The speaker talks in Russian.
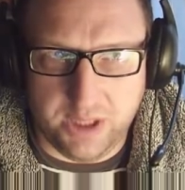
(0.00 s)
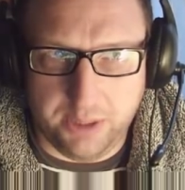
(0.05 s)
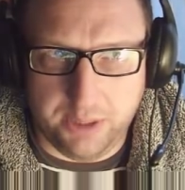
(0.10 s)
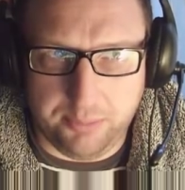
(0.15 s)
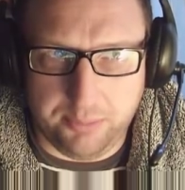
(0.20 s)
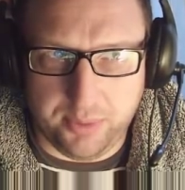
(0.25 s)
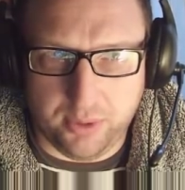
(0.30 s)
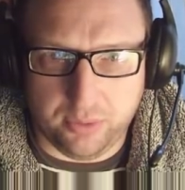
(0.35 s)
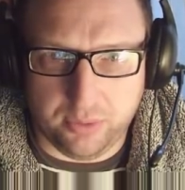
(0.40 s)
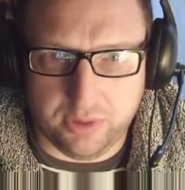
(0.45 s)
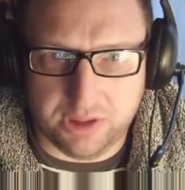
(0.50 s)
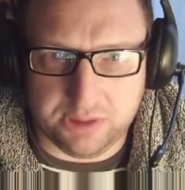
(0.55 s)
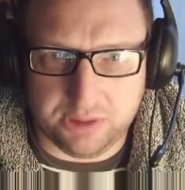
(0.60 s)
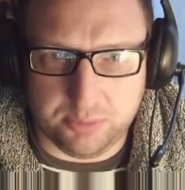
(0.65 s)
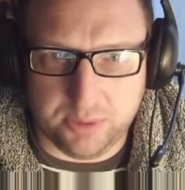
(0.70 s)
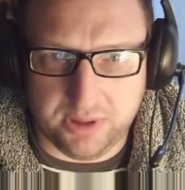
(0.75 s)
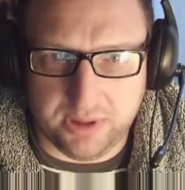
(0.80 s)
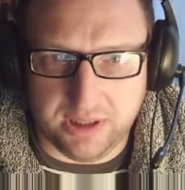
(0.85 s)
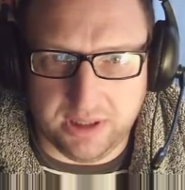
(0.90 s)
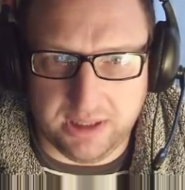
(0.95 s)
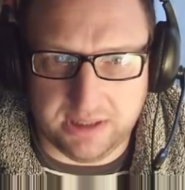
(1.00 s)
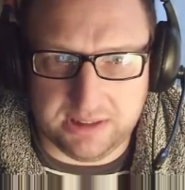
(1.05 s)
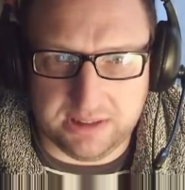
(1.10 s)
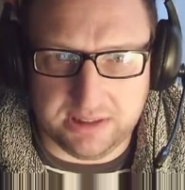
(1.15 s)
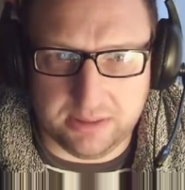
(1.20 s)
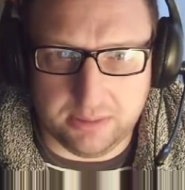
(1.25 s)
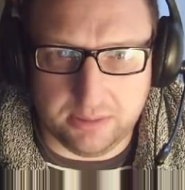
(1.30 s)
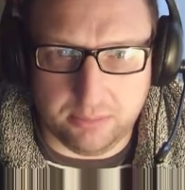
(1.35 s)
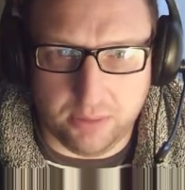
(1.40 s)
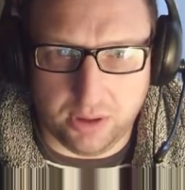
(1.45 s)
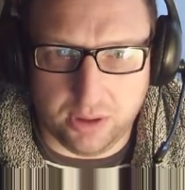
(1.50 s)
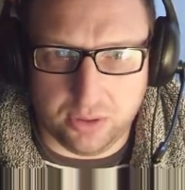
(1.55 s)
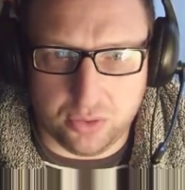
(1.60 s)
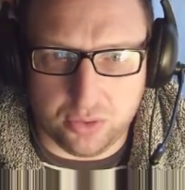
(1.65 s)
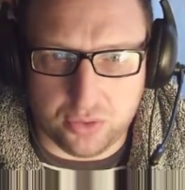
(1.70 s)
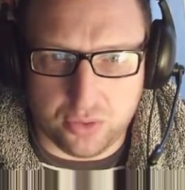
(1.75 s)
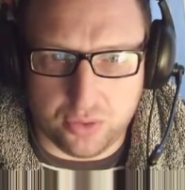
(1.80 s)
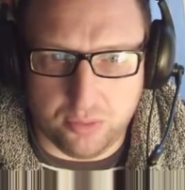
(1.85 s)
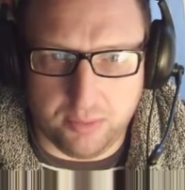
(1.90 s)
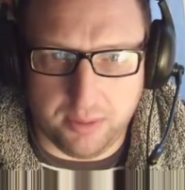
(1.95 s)
Крипер у нас пытается
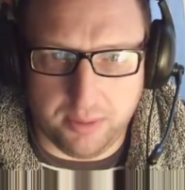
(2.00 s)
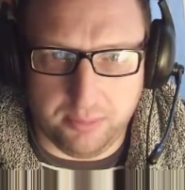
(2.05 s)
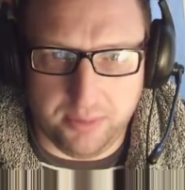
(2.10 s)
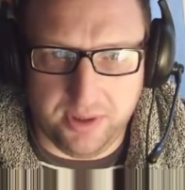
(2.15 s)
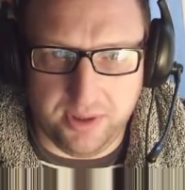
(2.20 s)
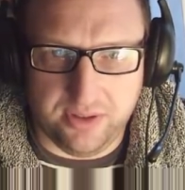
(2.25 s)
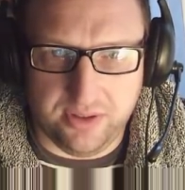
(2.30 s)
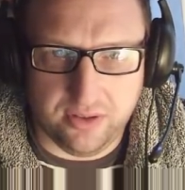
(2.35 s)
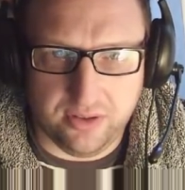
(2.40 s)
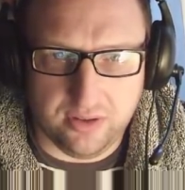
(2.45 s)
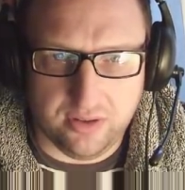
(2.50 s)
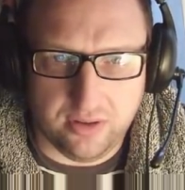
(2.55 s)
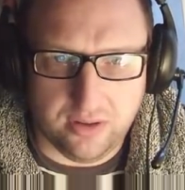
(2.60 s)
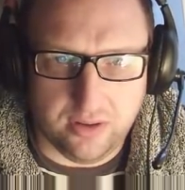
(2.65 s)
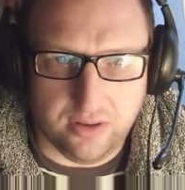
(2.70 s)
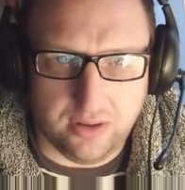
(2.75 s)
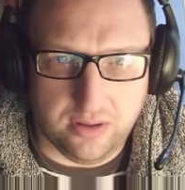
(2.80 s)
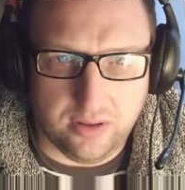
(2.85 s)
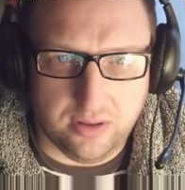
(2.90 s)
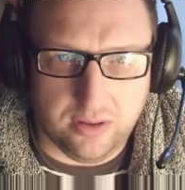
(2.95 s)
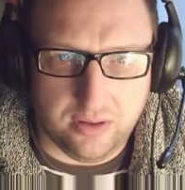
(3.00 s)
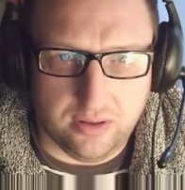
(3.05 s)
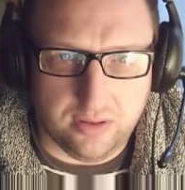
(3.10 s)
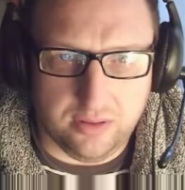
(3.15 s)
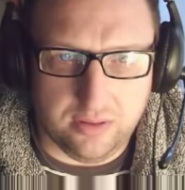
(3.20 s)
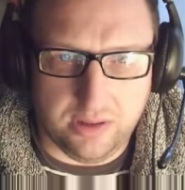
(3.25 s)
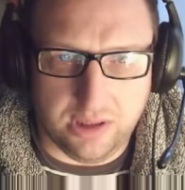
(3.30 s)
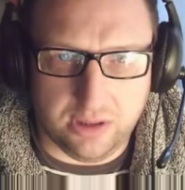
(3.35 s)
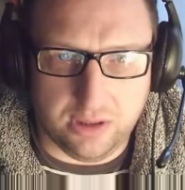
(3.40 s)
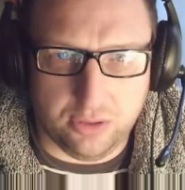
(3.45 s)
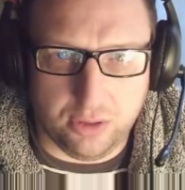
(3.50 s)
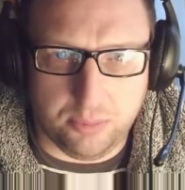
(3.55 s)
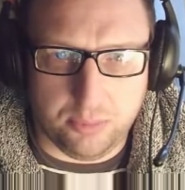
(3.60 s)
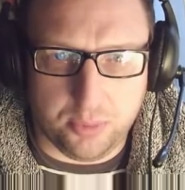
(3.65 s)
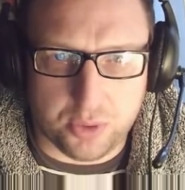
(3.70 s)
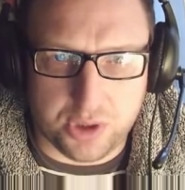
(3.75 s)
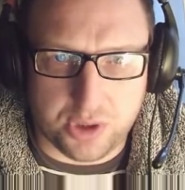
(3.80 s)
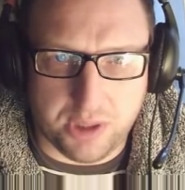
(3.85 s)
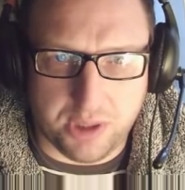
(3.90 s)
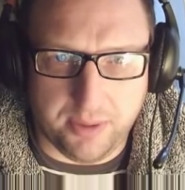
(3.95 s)
братушку побить. Ни одной
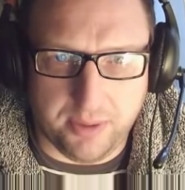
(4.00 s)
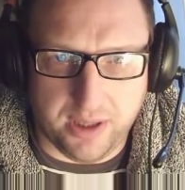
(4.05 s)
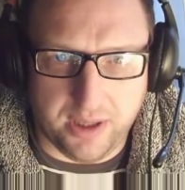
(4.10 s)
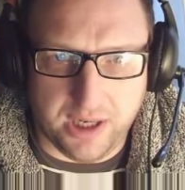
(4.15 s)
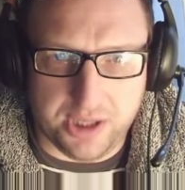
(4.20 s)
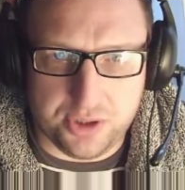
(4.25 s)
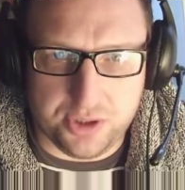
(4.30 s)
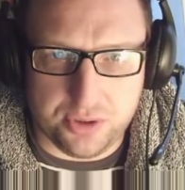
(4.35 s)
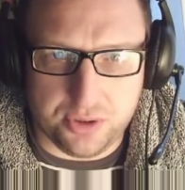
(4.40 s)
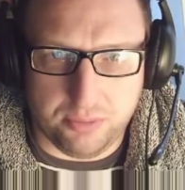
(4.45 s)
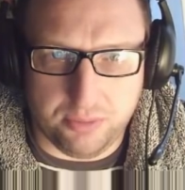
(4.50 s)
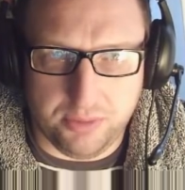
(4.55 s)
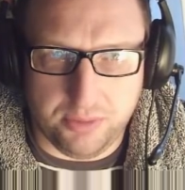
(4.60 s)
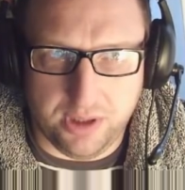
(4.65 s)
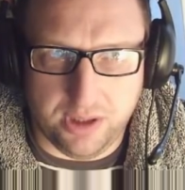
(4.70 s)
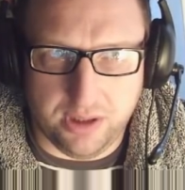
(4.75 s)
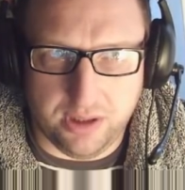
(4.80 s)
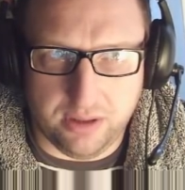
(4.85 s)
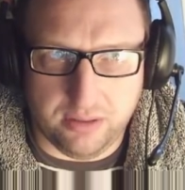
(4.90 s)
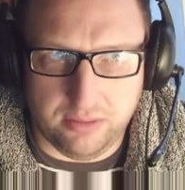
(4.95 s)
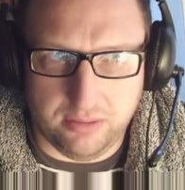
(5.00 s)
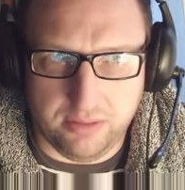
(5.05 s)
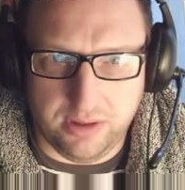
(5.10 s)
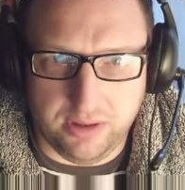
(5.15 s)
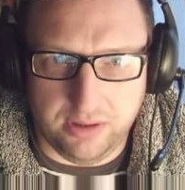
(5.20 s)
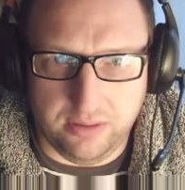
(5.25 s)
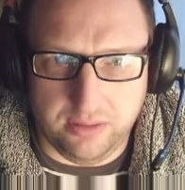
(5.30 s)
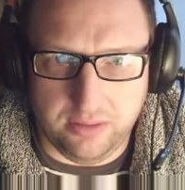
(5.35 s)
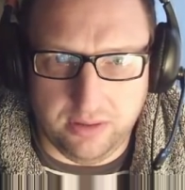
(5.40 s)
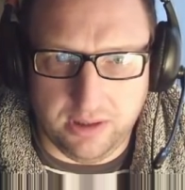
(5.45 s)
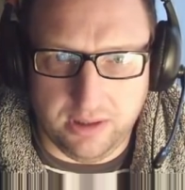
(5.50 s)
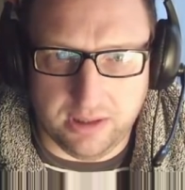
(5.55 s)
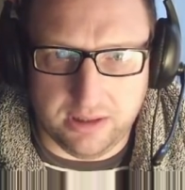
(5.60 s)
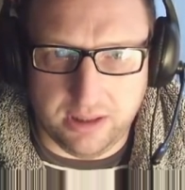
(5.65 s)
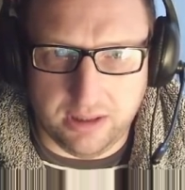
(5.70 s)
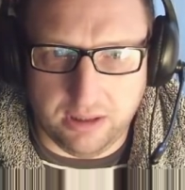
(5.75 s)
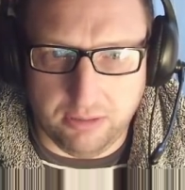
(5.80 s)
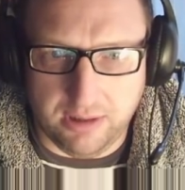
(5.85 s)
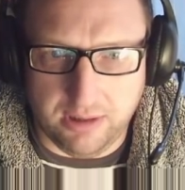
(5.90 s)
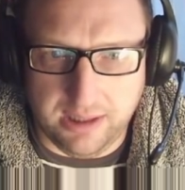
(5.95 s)
пушки пока еще мне не
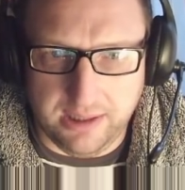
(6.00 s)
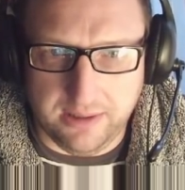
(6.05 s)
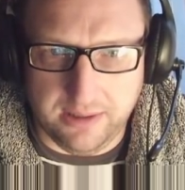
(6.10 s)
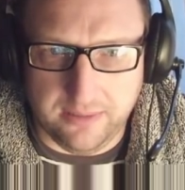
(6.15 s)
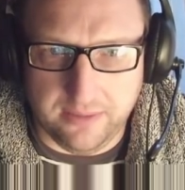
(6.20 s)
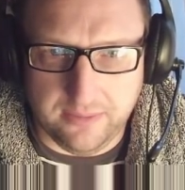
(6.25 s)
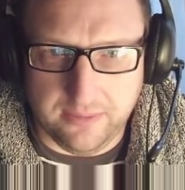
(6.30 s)
оторвали.